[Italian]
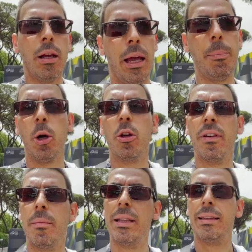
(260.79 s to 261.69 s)
e poi
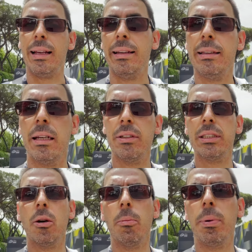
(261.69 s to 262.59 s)
ovviamente
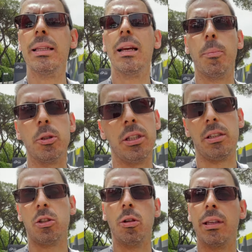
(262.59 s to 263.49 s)
l'intervista completa la potete
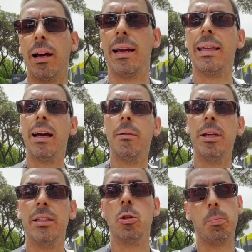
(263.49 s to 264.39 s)
ascoltare
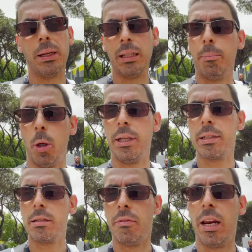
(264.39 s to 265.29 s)
chiaramente su Padel
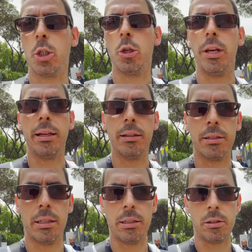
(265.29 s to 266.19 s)
Podcast, vi lascio il link in
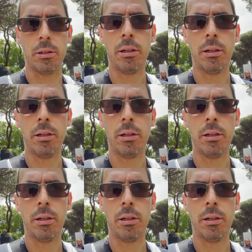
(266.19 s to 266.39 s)
descrizione.